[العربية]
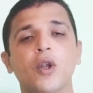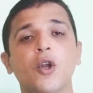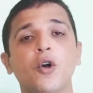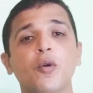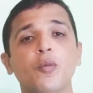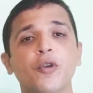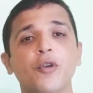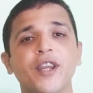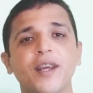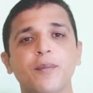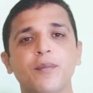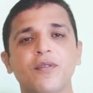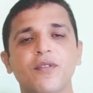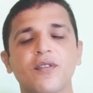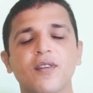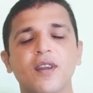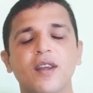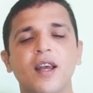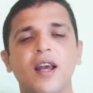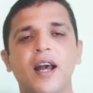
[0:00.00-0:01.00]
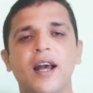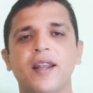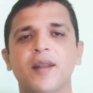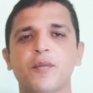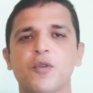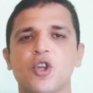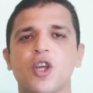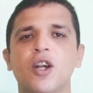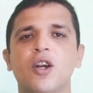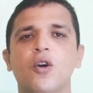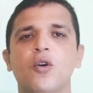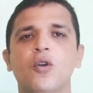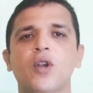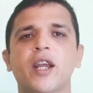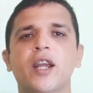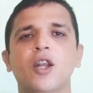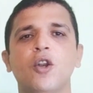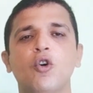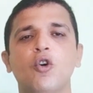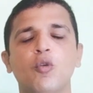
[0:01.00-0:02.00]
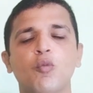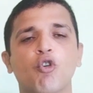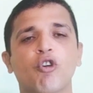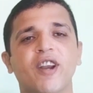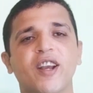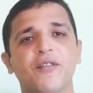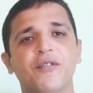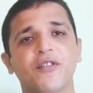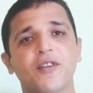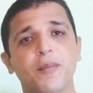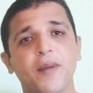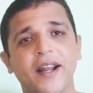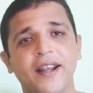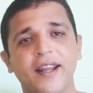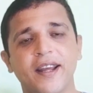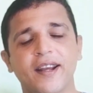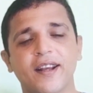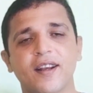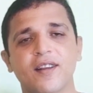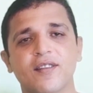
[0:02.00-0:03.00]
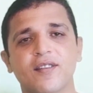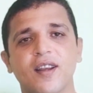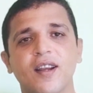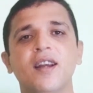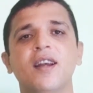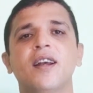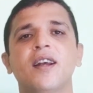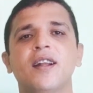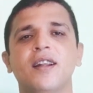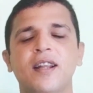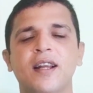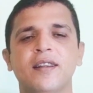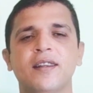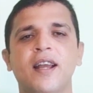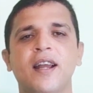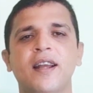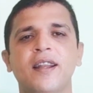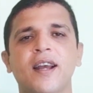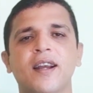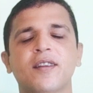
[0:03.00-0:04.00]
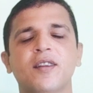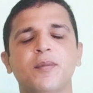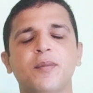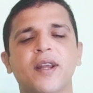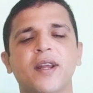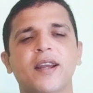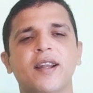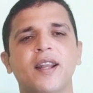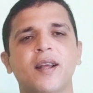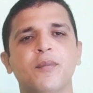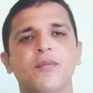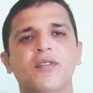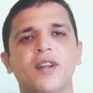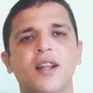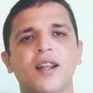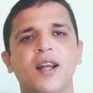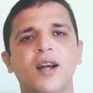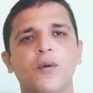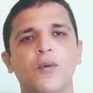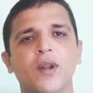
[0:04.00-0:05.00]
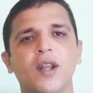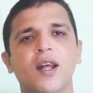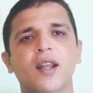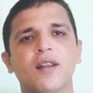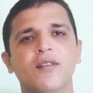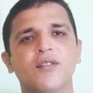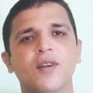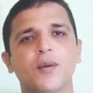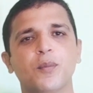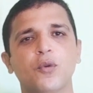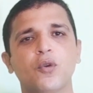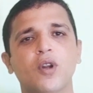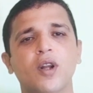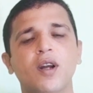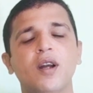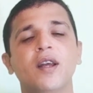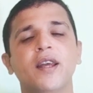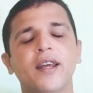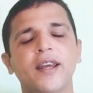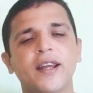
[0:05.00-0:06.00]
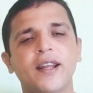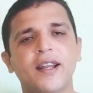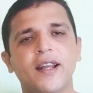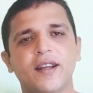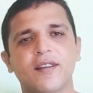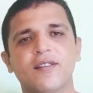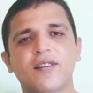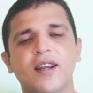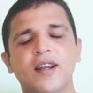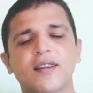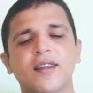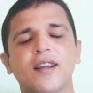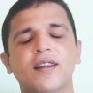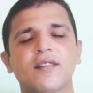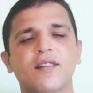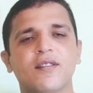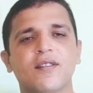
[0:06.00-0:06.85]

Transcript: والهومونيمز انا مش هاجي اقول لك الهوموجرافز معناها كذا لا ده انا هكتب لك الامثله الاول على السبوره اللي هتساعدك